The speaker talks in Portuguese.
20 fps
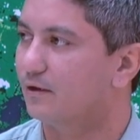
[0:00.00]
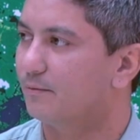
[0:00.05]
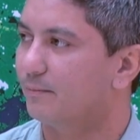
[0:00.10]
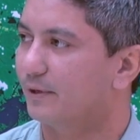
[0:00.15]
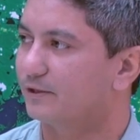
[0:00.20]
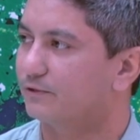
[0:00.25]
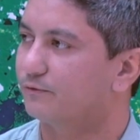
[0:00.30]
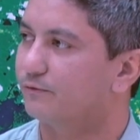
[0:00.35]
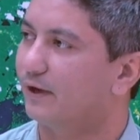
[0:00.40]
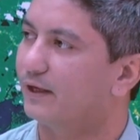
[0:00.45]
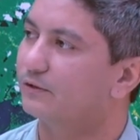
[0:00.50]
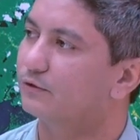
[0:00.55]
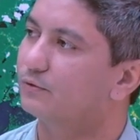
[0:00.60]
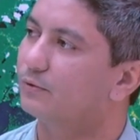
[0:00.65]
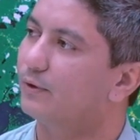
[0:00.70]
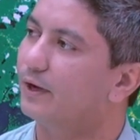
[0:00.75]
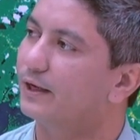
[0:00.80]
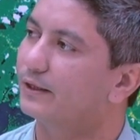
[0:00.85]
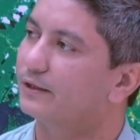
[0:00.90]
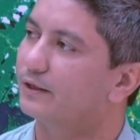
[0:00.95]
Mas
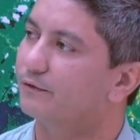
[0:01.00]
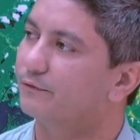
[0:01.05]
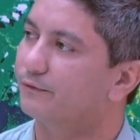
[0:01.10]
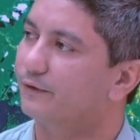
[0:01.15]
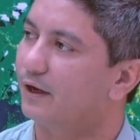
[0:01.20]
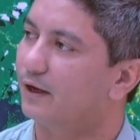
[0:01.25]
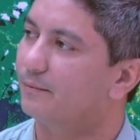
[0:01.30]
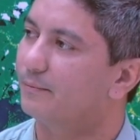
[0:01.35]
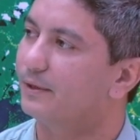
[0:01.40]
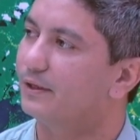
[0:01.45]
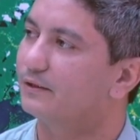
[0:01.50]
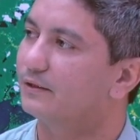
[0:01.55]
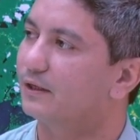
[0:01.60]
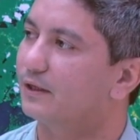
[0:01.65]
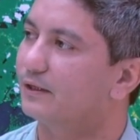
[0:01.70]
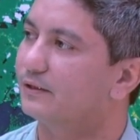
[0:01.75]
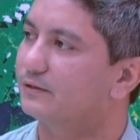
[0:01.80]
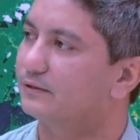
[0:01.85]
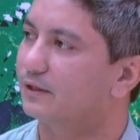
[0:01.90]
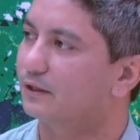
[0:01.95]
fato é que a ferramenta
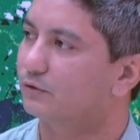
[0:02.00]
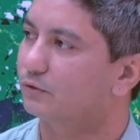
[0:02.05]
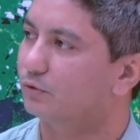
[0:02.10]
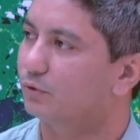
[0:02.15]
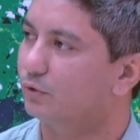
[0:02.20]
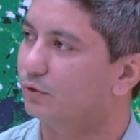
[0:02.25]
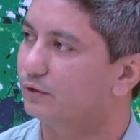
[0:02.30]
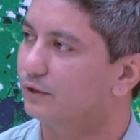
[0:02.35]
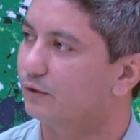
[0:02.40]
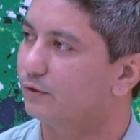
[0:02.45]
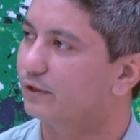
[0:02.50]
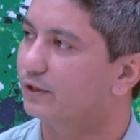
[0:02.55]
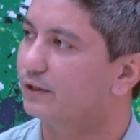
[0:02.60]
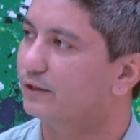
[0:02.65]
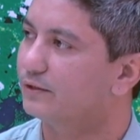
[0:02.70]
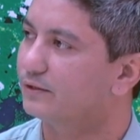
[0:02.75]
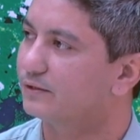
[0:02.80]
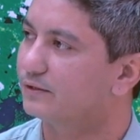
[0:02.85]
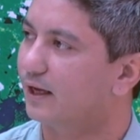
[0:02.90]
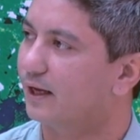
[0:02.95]
ela está toda
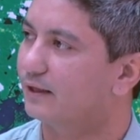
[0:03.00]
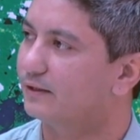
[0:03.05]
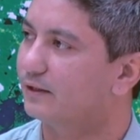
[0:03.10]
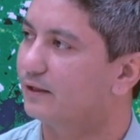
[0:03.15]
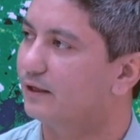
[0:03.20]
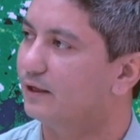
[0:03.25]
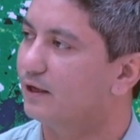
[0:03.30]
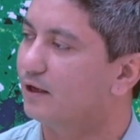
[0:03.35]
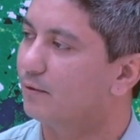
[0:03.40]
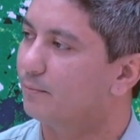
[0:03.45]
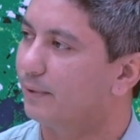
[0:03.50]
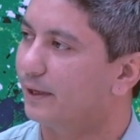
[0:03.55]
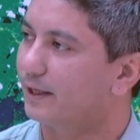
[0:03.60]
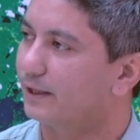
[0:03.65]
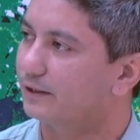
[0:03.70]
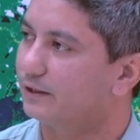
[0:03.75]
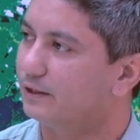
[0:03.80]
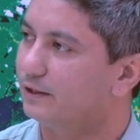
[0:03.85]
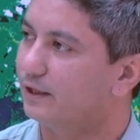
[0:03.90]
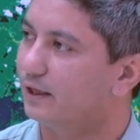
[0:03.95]
organizada
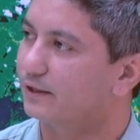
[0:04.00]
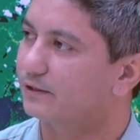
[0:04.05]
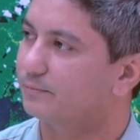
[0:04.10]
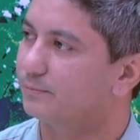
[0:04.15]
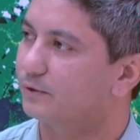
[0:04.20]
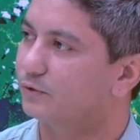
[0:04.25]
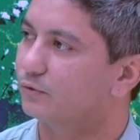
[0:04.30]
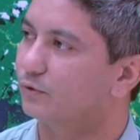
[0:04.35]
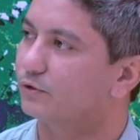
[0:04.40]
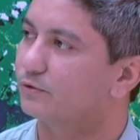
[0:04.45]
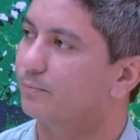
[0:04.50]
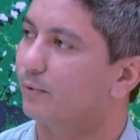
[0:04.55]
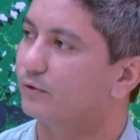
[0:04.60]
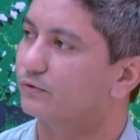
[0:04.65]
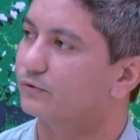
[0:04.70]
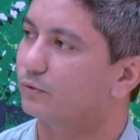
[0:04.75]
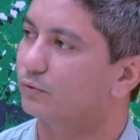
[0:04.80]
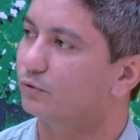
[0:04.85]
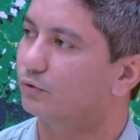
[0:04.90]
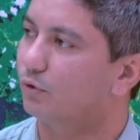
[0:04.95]
para que as pessoas
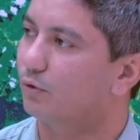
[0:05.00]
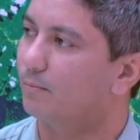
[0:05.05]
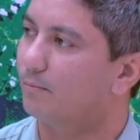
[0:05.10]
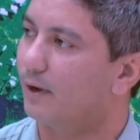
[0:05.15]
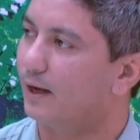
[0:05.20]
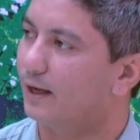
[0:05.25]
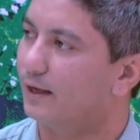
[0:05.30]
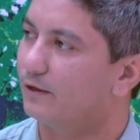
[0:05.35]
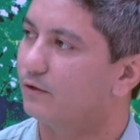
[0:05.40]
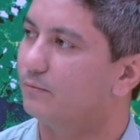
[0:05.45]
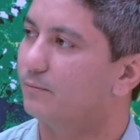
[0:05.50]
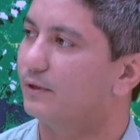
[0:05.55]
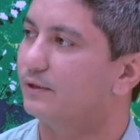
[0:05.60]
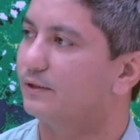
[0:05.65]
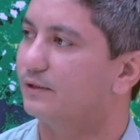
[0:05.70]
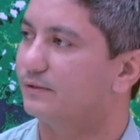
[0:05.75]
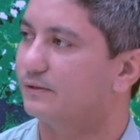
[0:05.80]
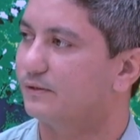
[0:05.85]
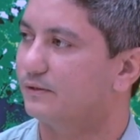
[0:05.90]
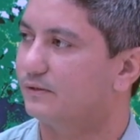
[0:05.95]
possam tomar uma
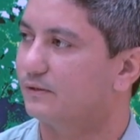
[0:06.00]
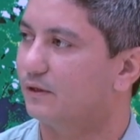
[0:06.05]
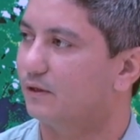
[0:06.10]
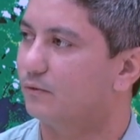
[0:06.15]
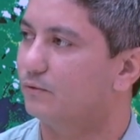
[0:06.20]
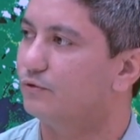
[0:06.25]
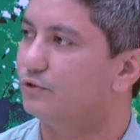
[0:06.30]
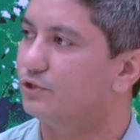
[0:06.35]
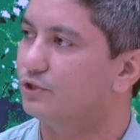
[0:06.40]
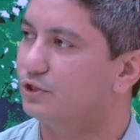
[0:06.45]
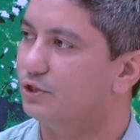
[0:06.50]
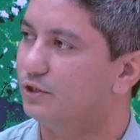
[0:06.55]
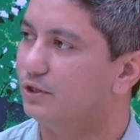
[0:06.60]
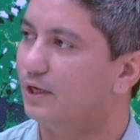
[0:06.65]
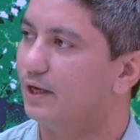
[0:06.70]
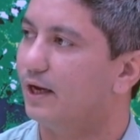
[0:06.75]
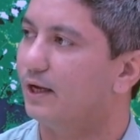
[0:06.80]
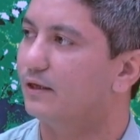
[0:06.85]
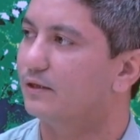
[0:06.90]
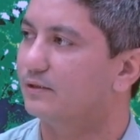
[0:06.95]
decisão de
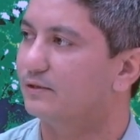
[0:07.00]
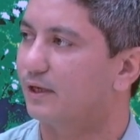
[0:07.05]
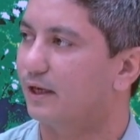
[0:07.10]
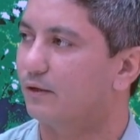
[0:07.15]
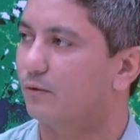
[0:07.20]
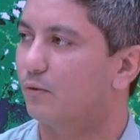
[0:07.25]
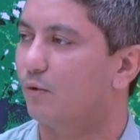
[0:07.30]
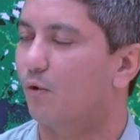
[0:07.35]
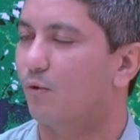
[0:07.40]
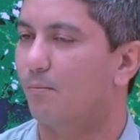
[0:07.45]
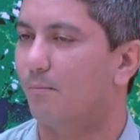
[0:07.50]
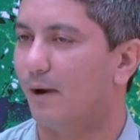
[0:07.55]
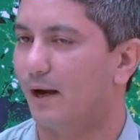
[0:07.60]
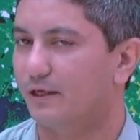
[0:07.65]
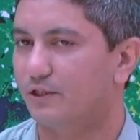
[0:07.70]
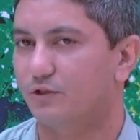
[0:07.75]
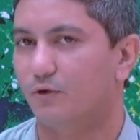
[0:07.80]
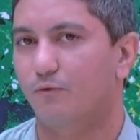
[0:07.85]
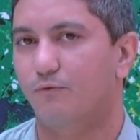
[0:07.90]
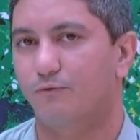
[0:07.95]
realizar um
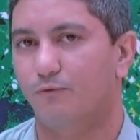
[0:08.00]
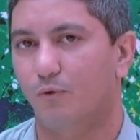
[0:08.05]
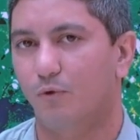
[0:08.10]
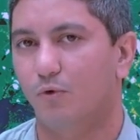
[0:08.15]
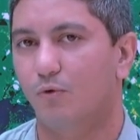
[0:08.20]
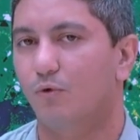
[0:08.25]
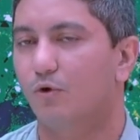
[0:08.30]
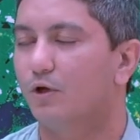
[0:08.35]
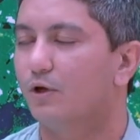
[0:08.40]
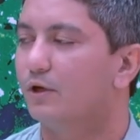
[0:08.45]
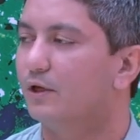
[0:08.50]
combate ao fogo.